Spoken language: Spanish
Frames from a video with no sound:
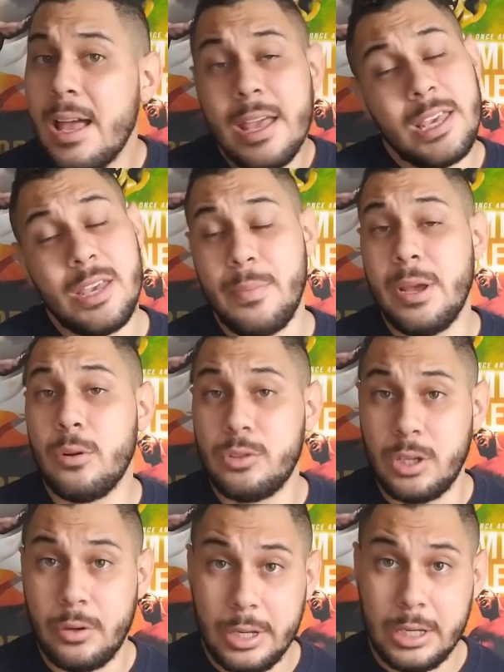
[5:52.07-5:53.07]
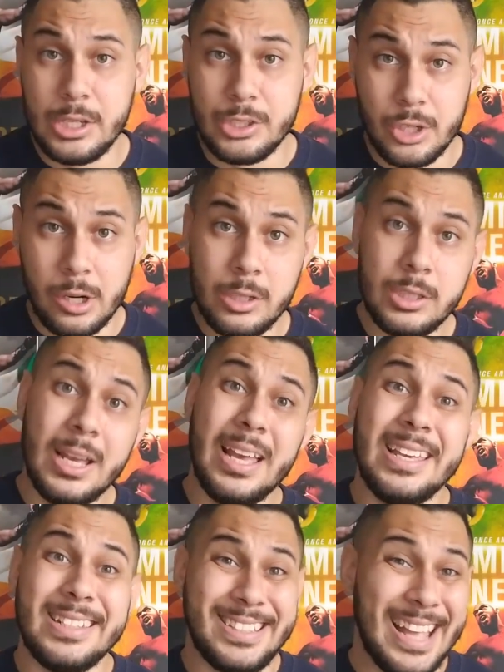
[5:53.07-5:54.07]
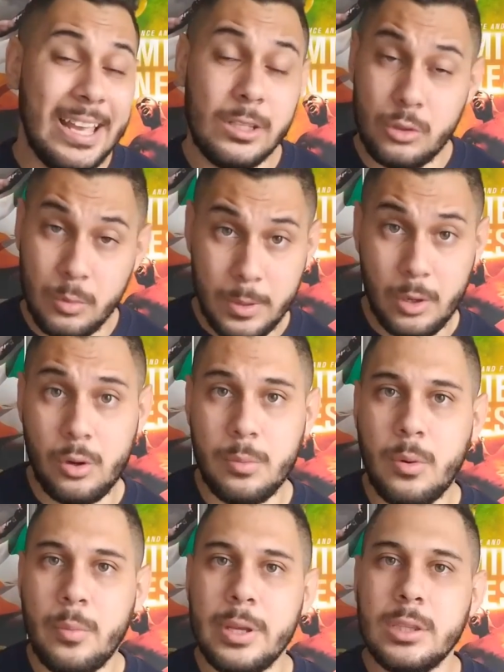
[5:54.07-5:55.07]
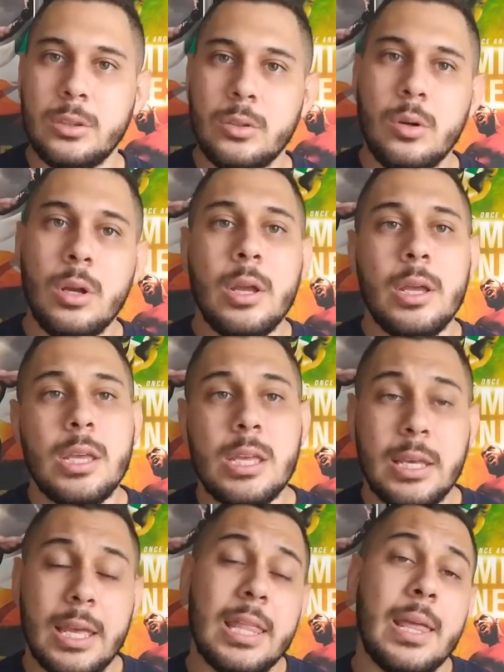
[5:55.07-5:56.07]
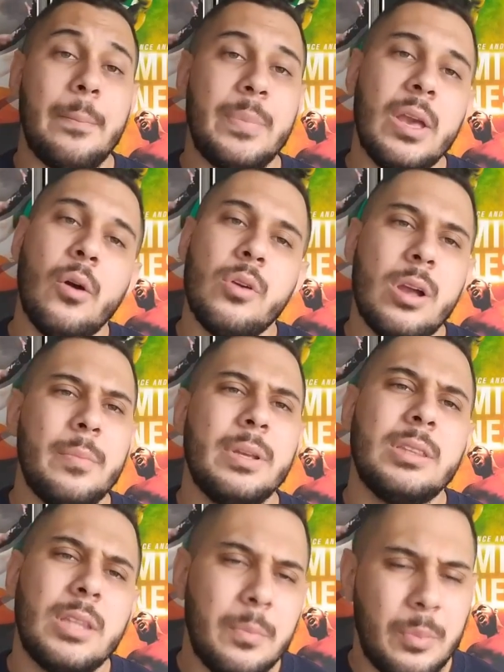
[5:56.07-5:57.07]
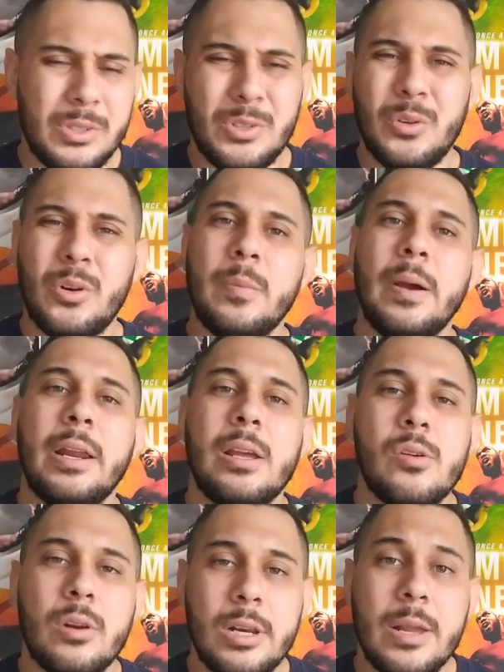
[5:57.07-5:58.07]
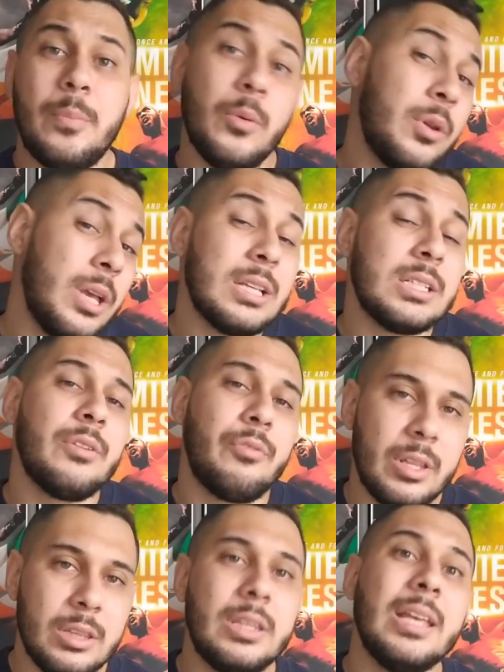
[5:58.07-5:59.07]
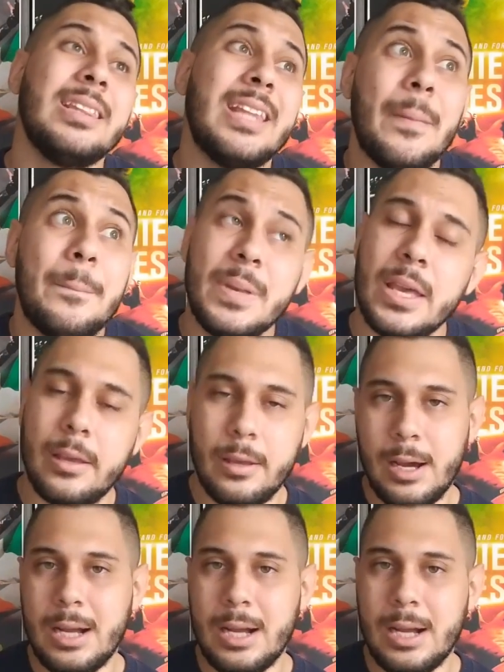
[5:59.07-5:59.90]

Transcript: y menos ahora que Charles está en su mejor momento y que de pie obviamente pues el McGregor le podría hacer frente de pie a